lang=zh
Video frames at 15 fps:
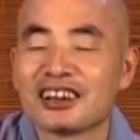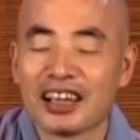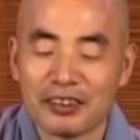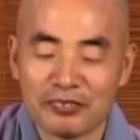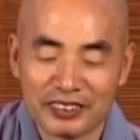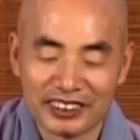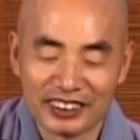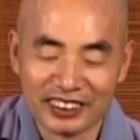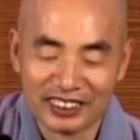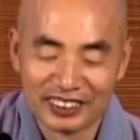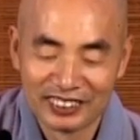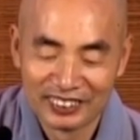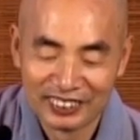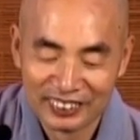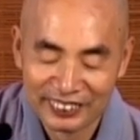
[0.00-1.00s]
这样不行。
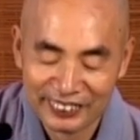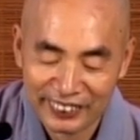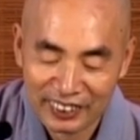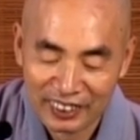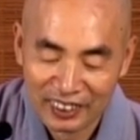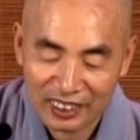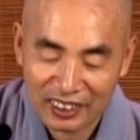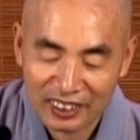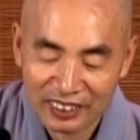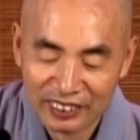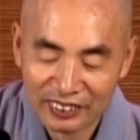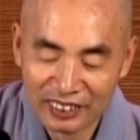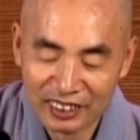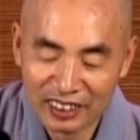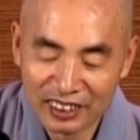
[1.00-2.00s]

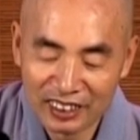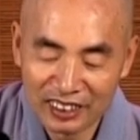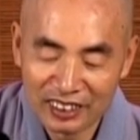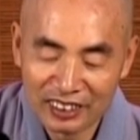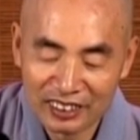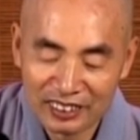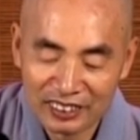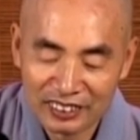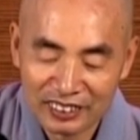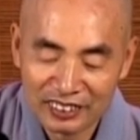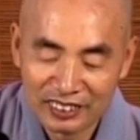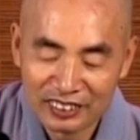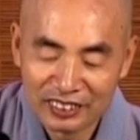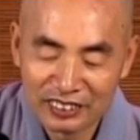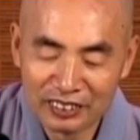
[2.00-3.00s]
若
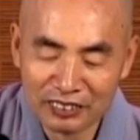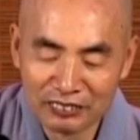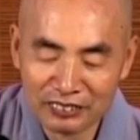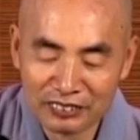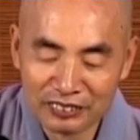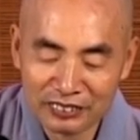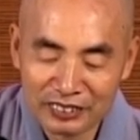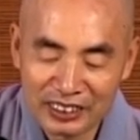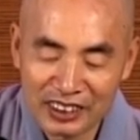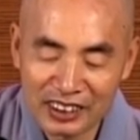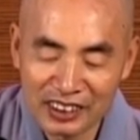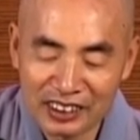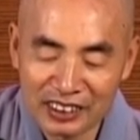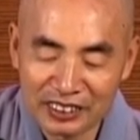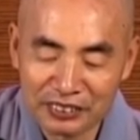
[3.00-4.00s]
动
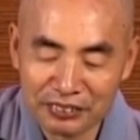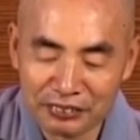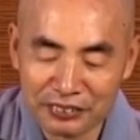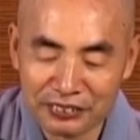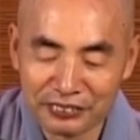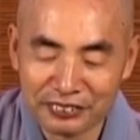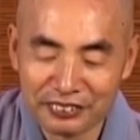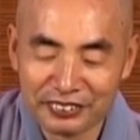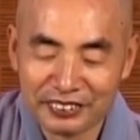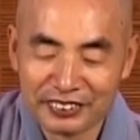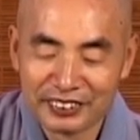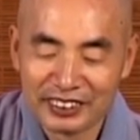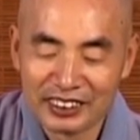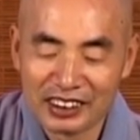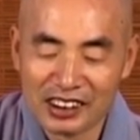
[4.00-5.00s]
气出
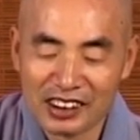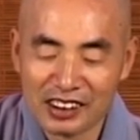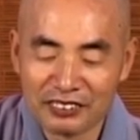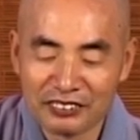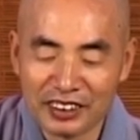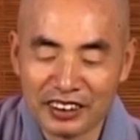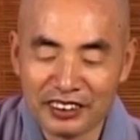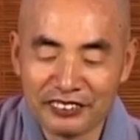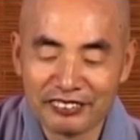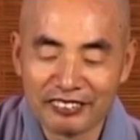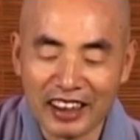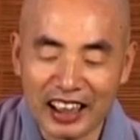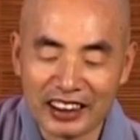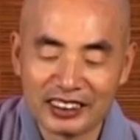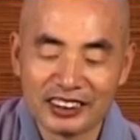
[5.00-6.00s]
出，则非
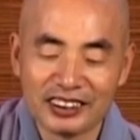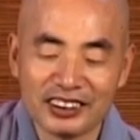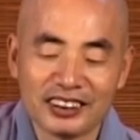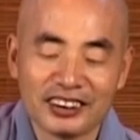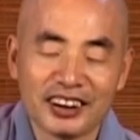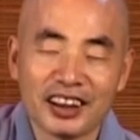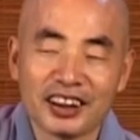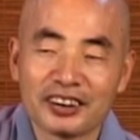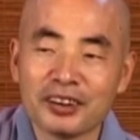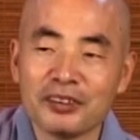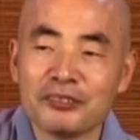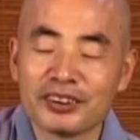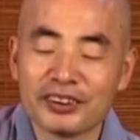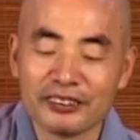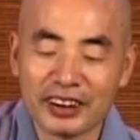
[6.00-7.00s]
法器。
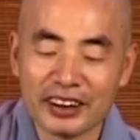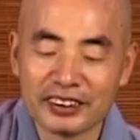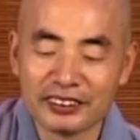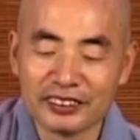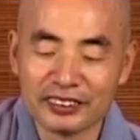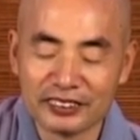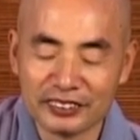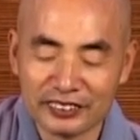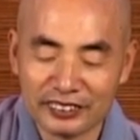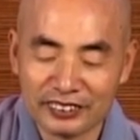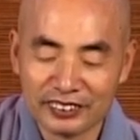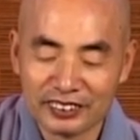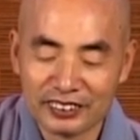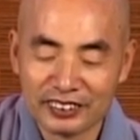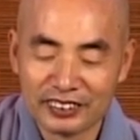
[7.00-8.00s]
动不动呢
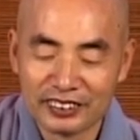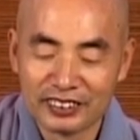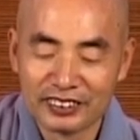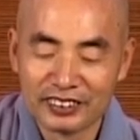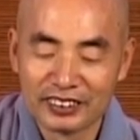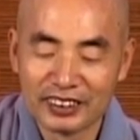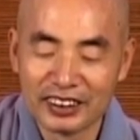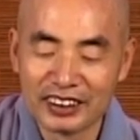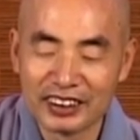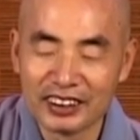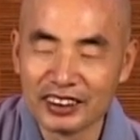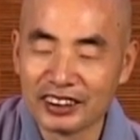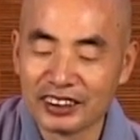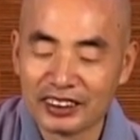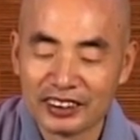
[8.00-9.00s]
就生
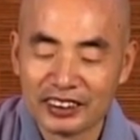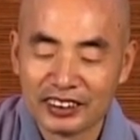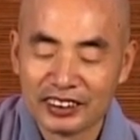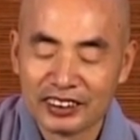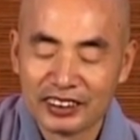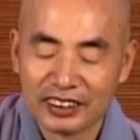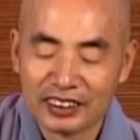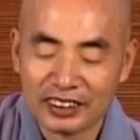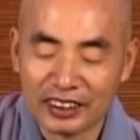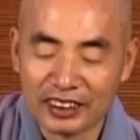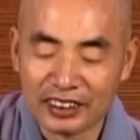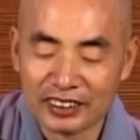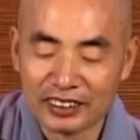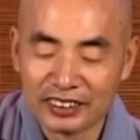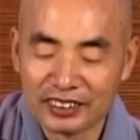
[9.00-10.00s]
气，
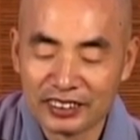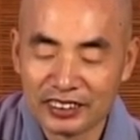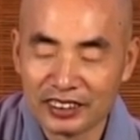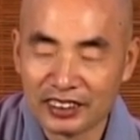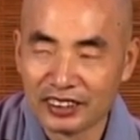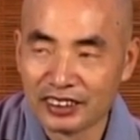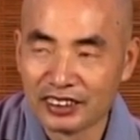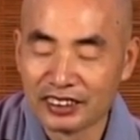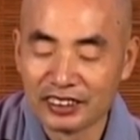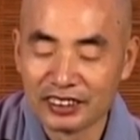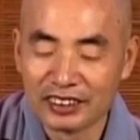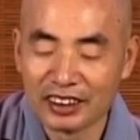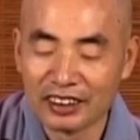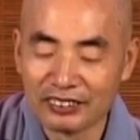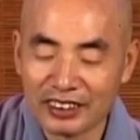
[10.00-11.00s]
这个
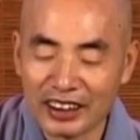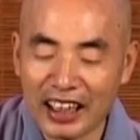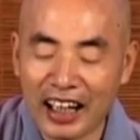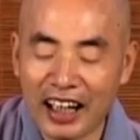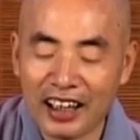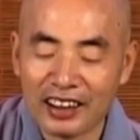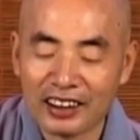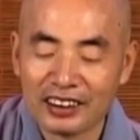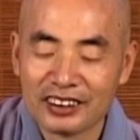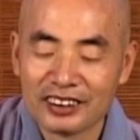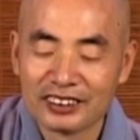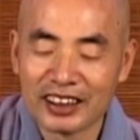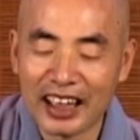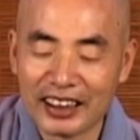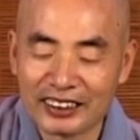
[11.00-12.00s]
吵架
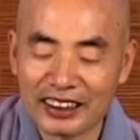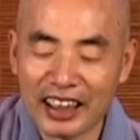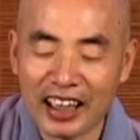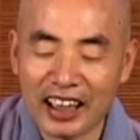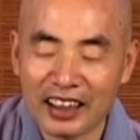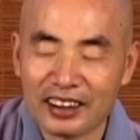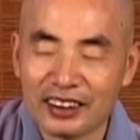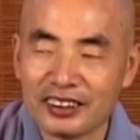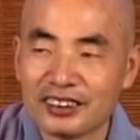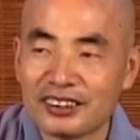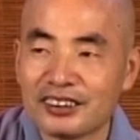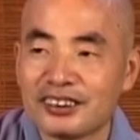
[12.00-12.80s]
打架，